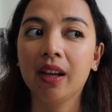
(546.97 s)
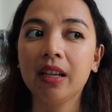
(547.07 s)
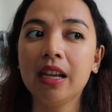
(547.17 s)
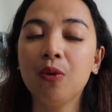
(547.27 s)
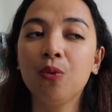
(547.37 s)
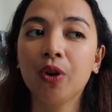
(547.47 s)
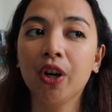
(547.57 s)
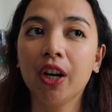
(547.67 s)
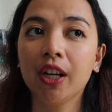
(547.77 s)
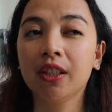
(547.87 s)
he
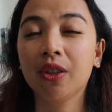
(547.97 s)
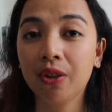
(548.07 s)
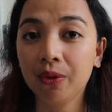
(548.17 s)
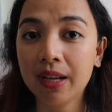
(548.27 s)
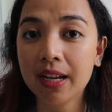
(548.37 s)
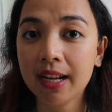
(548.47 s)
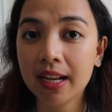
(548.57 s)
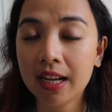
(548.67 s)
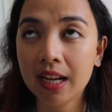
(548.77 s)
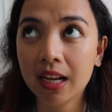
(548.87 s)
works
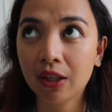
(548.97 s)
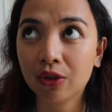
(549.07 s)
3